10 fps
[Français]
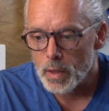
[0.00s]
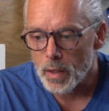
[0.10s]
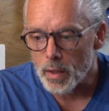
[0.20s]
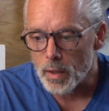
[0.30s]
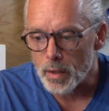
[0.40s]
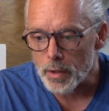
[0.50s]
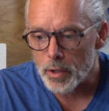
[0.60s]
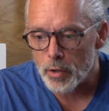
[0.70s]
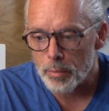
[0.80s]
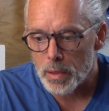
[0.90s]
Euh,
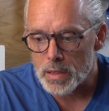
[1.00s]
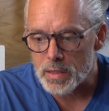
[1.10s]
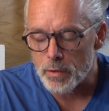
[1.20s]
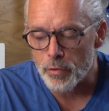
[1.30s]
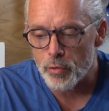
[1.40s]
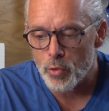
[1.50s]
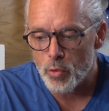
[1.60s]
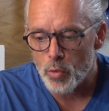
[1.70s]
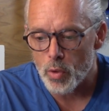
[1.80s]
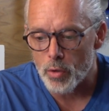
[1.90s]
que
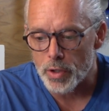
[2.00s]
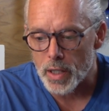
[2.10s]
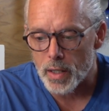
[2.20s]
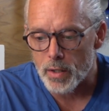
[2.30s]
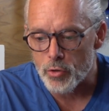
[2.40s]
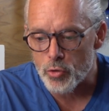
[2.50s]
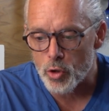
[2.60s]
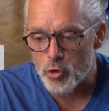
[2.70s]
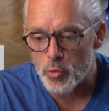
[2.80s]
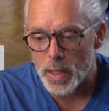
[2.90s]
pensez-vous? On est rendu.
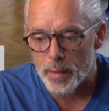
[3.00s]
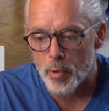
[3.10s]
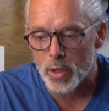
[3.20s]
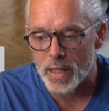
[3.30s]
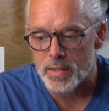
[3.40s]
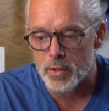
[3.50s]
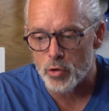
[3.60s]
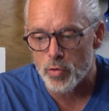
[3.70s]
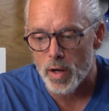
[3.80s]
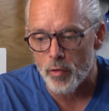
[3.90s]
Continuez à répondre à la question.
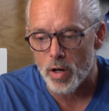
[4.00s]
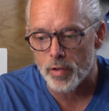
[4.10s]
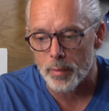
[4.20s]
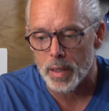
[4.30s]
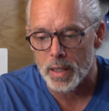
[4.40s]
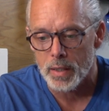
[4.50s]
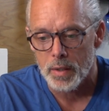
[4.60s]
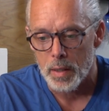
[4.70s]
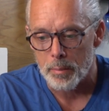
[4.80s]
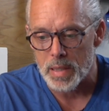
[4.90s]
Je vais avoir vraiment.
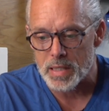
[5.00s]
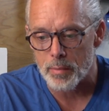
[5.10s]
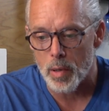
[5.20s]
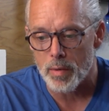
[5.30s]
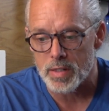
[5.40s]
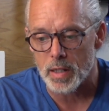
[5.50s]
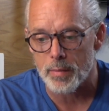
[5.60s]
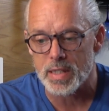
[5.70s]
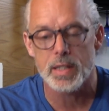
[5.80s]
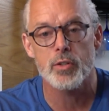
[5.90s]
Mais ça, part, ça
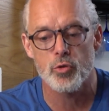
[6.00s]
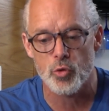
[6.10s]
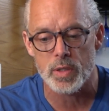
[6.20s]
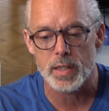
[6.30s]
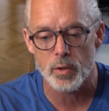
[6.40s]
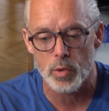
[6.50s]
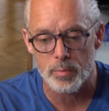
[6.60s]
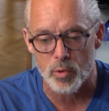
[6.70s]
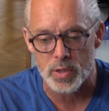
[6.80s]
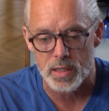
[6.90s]
commence à être du 68
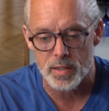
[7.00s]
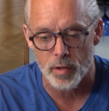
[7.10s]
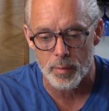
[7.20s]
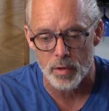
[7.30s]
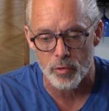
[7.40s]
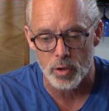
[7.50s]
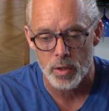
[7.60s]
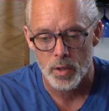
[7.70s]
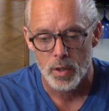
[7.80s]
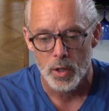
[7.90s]
c'est vraiment le fun.
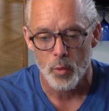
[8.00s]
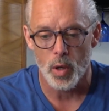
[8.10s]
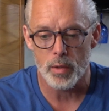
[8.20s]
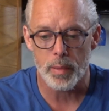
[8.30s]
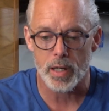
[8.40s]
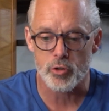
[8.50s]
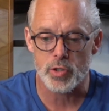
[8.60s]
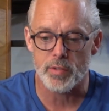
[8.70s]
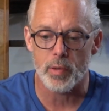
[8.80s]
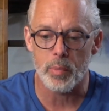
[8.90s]
Ouais, le parachute,
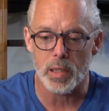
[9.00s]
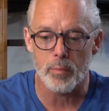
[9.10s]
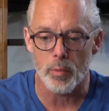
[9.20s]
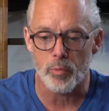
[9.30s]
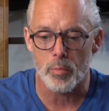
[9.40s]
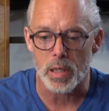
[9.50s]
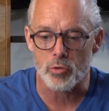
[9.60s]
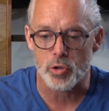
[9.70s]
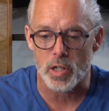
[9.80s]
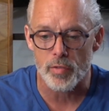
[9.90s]
ça ne fait pas de bonne pub. Mais en tout
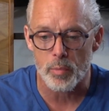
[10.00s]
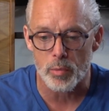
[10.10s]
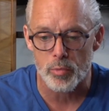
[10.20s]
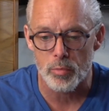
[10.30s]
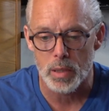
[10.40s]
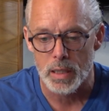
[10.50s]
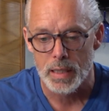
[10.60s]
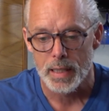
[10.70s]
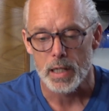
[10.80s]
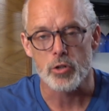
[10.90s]
cas, j'en fais pas de pub.
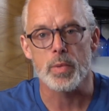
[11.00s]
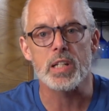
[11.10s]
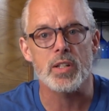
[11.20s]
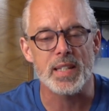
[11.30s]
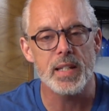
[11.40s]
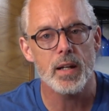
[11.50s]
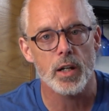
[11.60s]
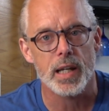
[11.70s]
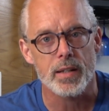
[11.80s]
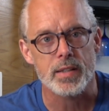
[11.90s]
Euh, je m'associe à
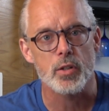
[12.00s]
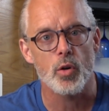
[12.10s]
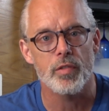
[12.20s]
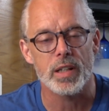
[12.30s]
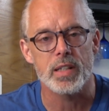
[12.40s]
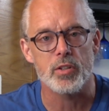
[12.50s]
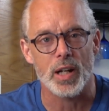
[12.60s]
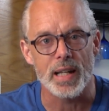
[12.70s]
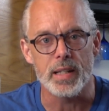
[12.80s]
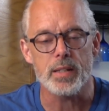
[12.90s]
l'occasion avec des
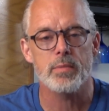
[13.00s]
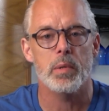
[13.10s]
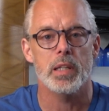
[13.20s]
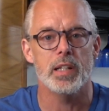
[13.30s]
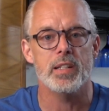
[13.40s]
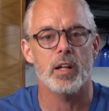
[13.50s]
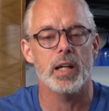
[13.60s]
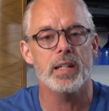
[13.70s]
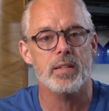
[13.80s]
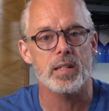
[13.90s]
organismes. Il y a des
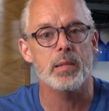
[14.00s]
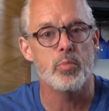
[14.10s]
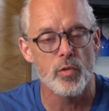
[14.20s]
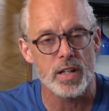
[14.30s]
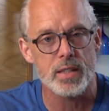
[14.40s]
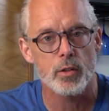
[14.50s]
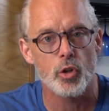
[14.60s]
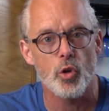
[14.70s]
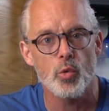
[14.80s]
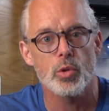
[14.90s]
organismes que c'est plus facile que
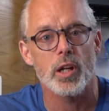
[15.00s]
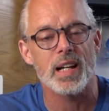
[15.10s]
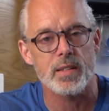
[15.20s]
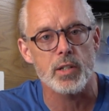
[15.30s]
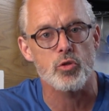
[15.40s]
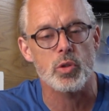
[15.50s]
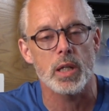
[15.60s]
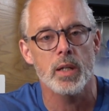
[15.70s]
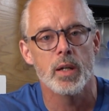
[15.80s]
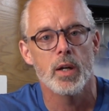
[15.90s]
d'autres. Le cancer du sein,
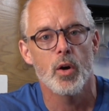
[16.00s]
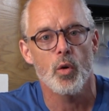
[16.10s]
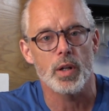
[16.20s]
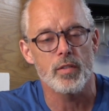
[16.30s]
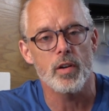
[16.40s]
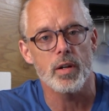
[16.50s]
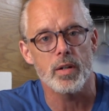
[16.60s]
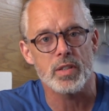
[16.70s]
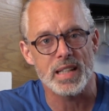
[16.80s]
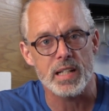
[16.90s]
on avait
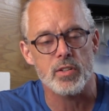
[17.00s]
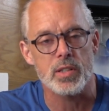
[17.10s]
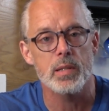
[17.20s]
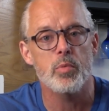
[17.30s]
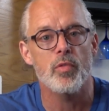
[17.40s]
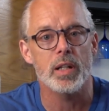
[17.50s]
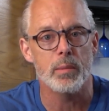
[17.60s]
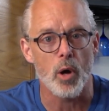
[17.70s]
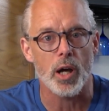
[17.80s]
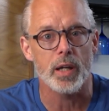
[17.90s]
s'est associé pour faire des
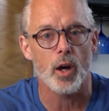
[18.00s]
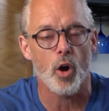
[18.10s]
meringues